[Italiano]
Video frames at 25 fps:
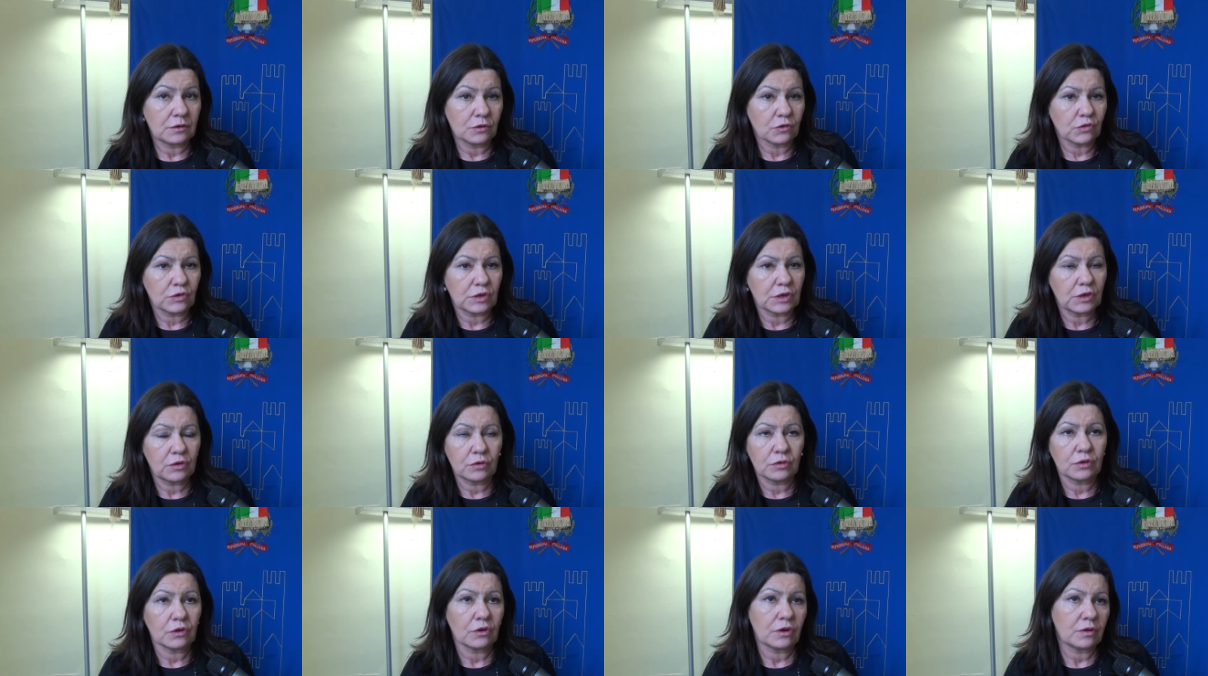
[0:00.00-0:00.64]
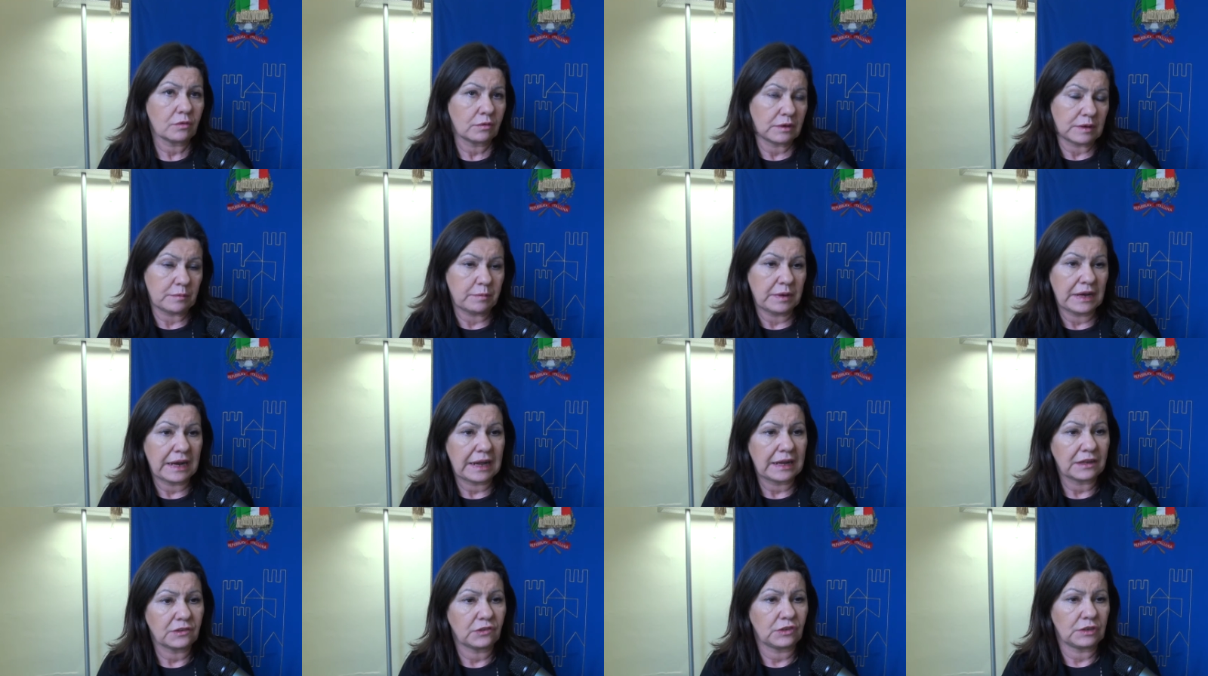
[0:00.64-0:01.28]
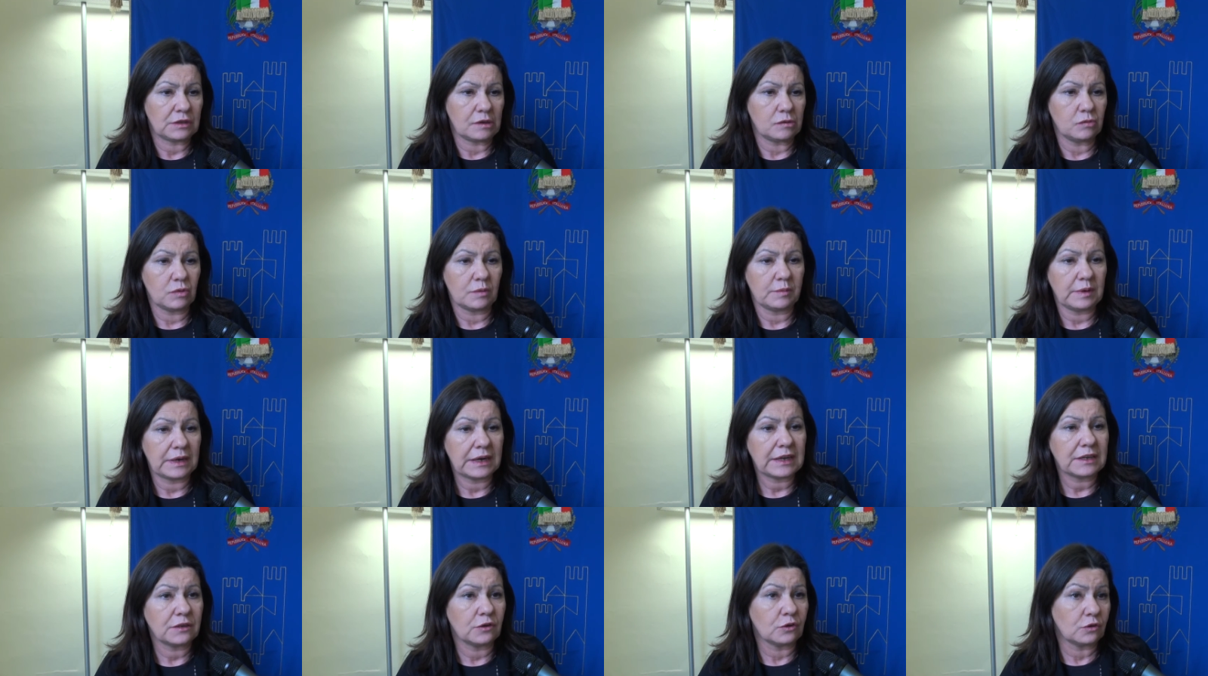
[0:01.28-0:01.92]
non si chiudono i bilanci del
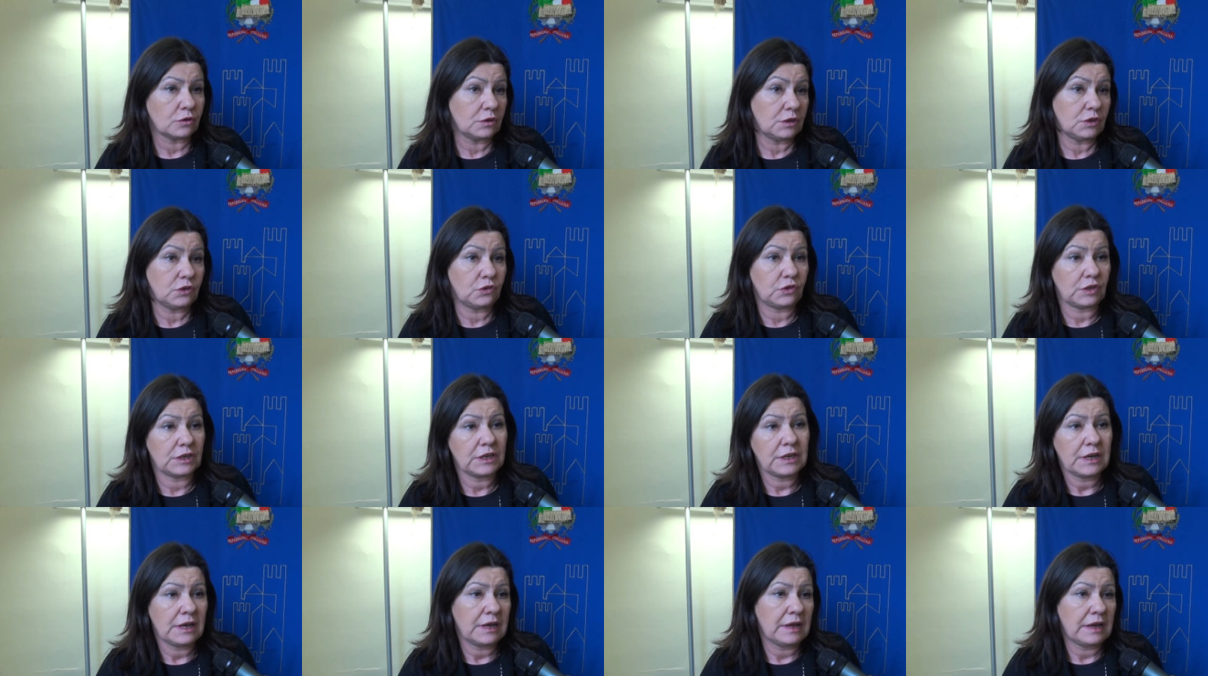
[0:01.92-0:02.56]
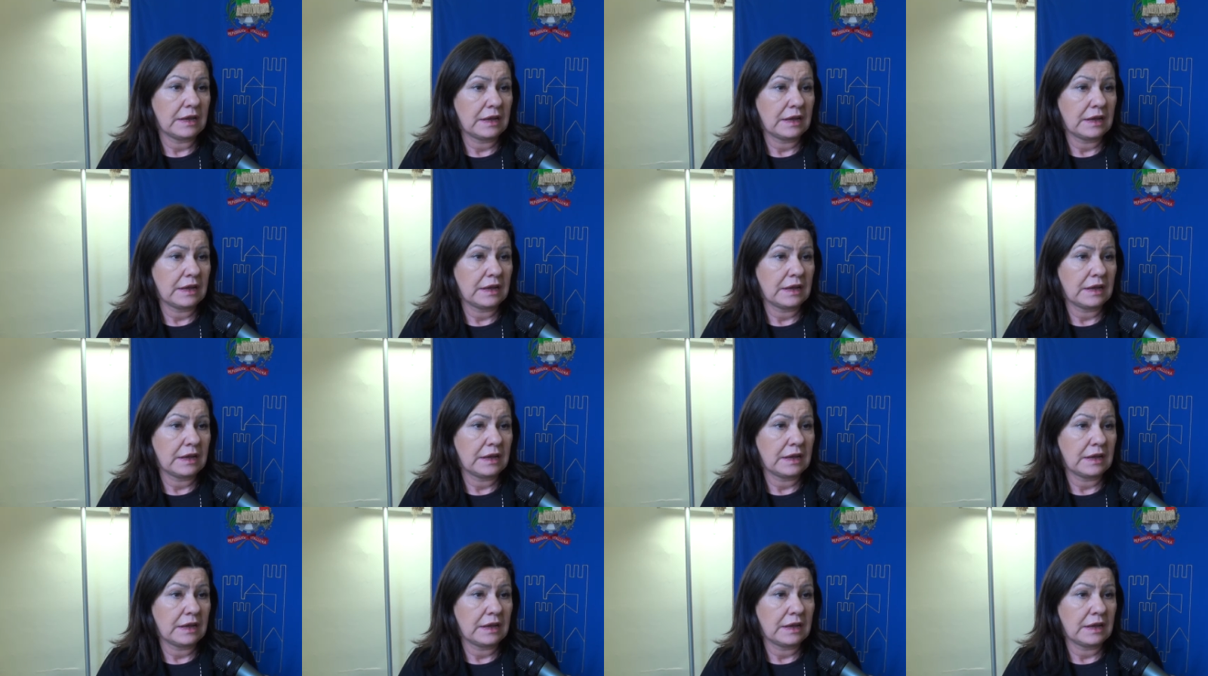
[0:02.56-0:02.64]
2012